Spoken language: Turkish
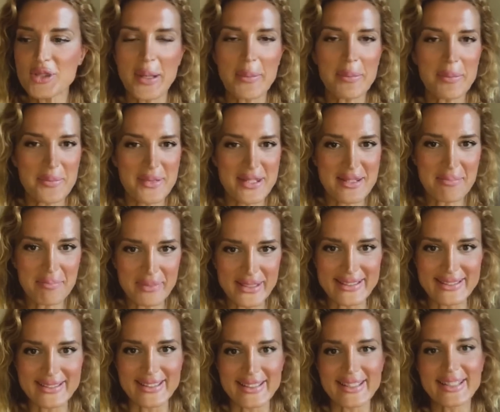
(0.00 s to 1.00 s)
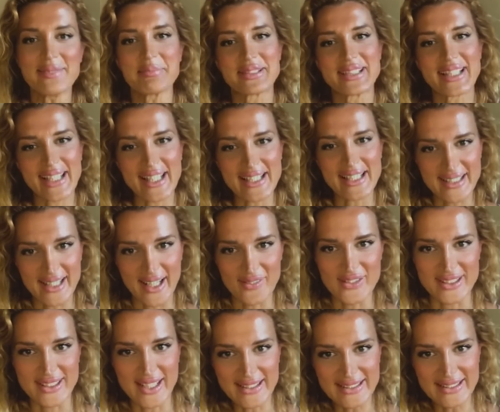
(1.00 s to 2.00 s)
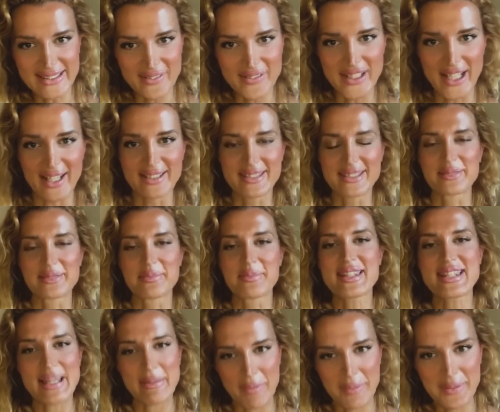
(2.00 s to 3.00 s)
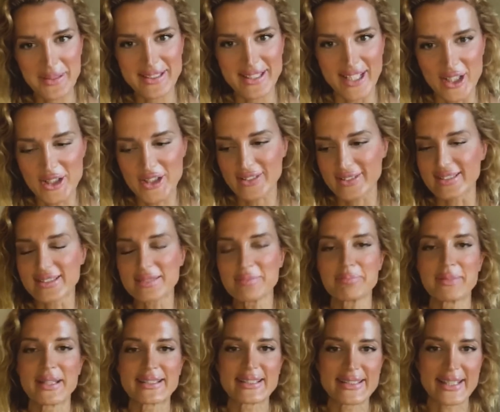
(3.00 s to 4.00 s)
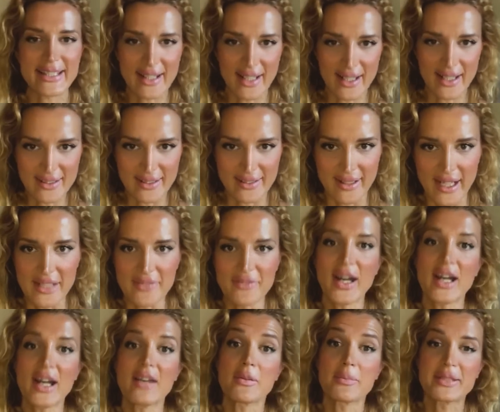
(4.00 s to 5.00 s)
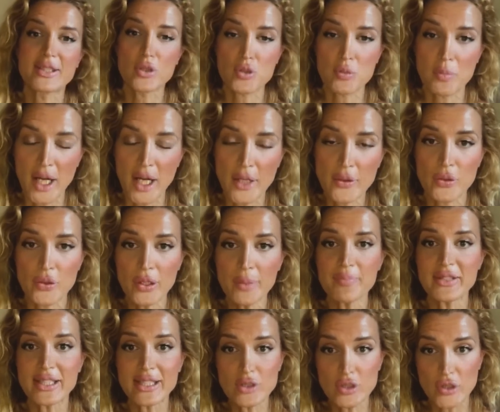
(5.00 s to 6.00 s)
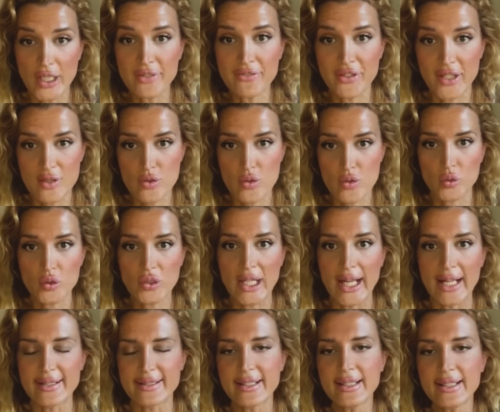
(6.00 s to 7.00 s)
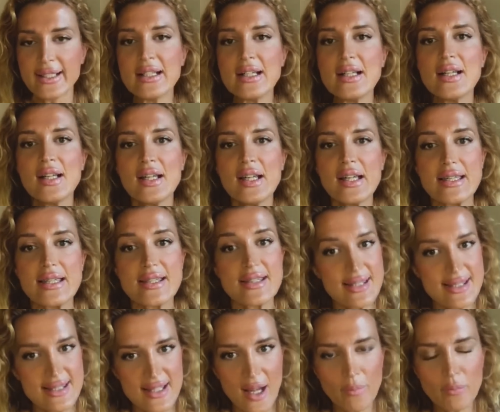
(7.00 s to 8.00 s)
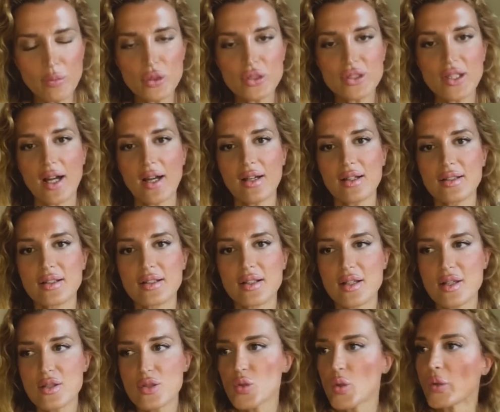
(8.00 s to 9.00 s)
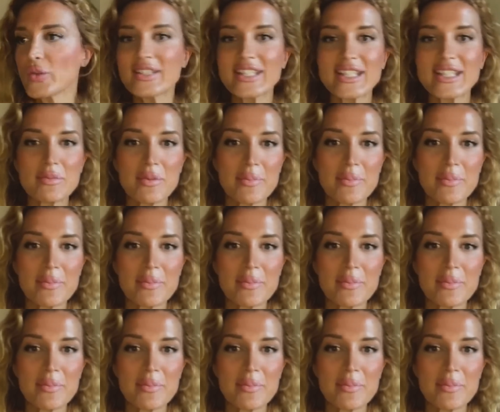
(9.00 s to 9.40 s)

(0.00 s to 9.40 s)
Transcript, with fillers: şimdi hepimizin bildiği bir de geçen haftadan devir aldığımız sebebini de açıkladım. BDDK kararı var ve bir de cuma günü İTO enflasyonu geldi. İstanbul'da e, son